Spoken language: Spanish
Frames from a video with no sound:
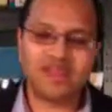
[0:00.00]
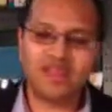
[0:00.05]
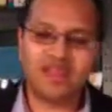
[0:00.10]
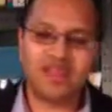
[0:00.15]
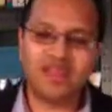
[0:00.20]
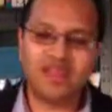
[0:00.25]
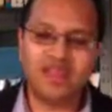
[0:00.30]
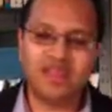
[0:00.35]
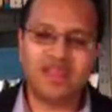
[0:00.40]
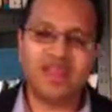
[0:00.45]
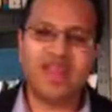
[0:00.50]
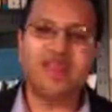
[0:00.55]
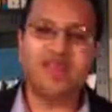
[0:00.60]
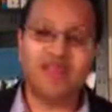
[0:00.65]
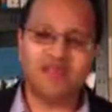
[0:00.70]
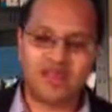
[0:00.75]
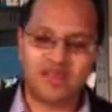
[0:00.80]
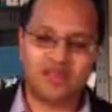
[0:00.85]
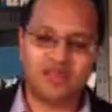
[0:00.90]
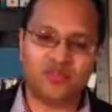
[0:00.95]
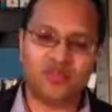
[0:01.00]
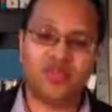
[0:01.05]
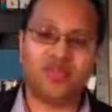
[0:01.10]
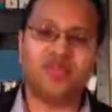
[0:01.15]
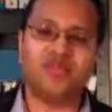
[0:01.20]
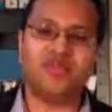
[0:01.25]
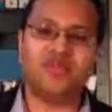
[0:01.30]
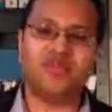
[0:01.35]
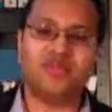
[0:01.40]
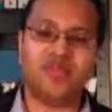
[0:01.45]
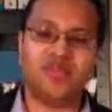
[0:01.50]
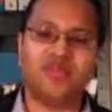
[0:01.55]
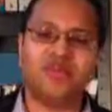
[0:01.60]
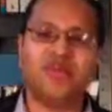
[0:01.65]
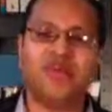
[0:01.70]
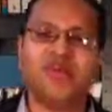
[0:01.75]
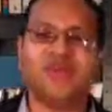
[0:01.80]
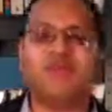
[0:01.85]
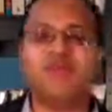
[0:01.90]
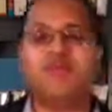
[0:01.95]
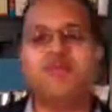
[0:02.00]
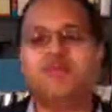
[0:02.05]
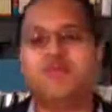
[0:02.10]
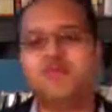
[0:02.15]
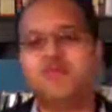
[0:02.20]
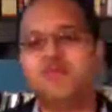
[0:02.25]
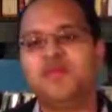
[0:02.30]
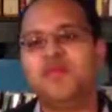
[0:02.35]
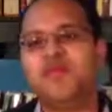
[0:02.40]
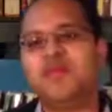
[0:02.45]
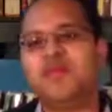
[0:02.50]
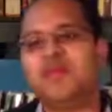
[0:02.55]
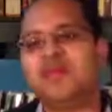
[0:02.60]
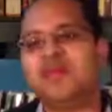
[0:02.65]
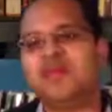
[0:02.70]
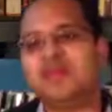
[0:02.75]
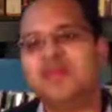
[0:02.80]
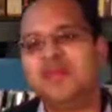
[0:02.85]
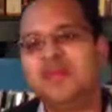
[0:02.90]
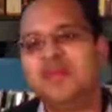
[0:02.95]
Y claro, y mis estudios de montanismo que he hecho también por mi cuenta.